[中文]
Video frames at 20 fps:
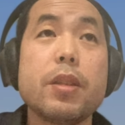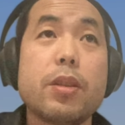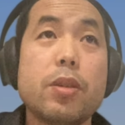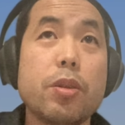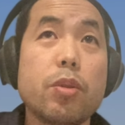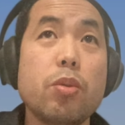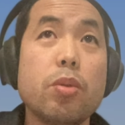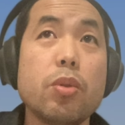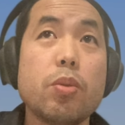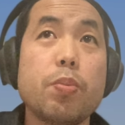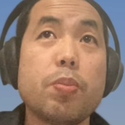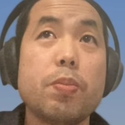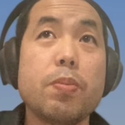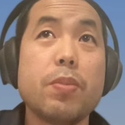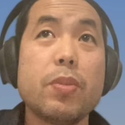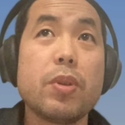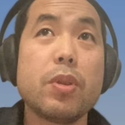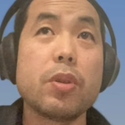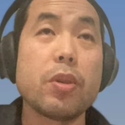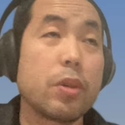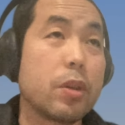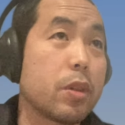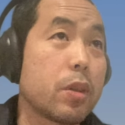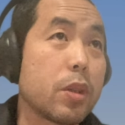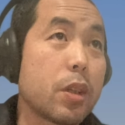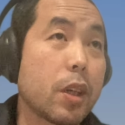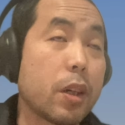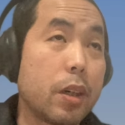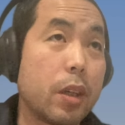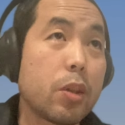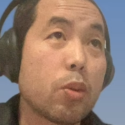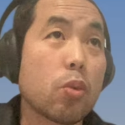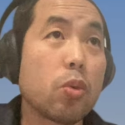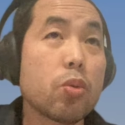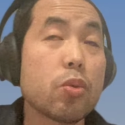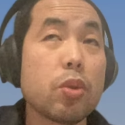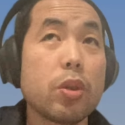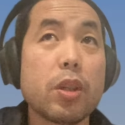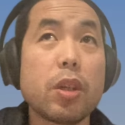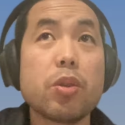你几乎就就是这个人一
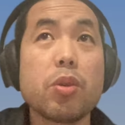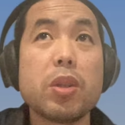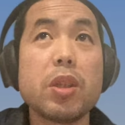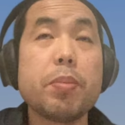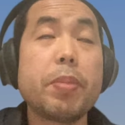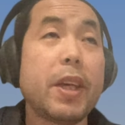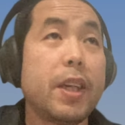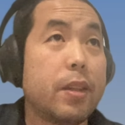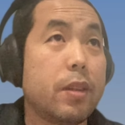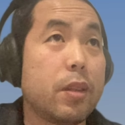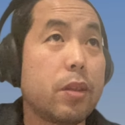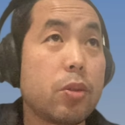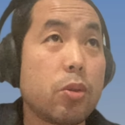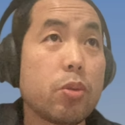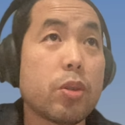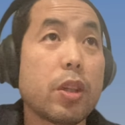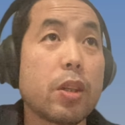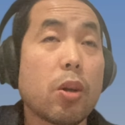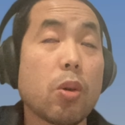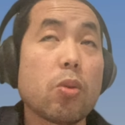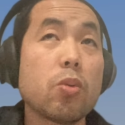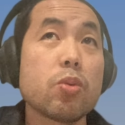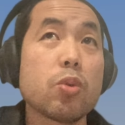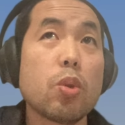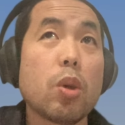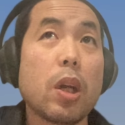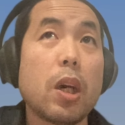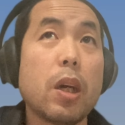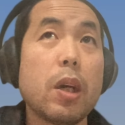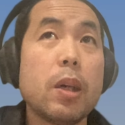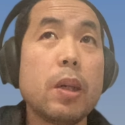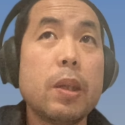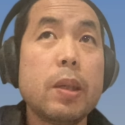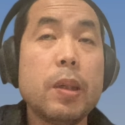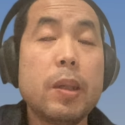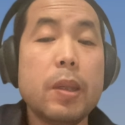工作，那就一辈子就在那儿工作了